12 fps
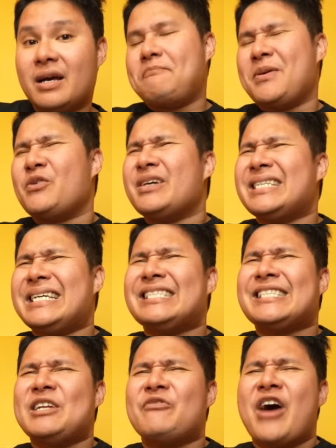Pero kasi
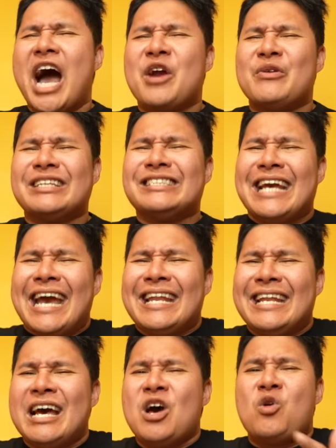instead of hiring
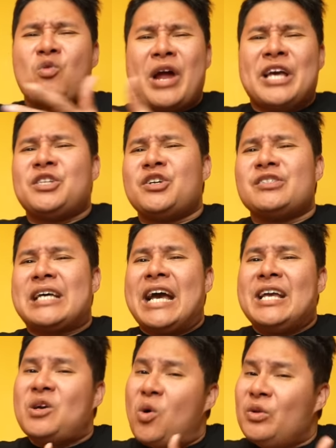10 writers,
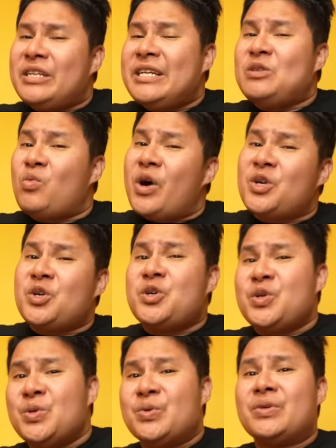I only need one or
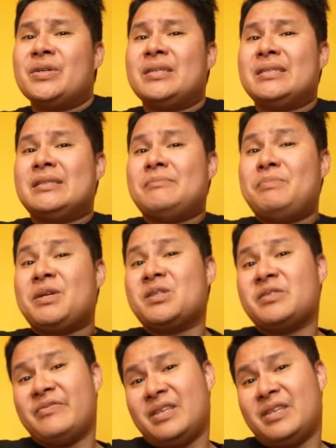two because of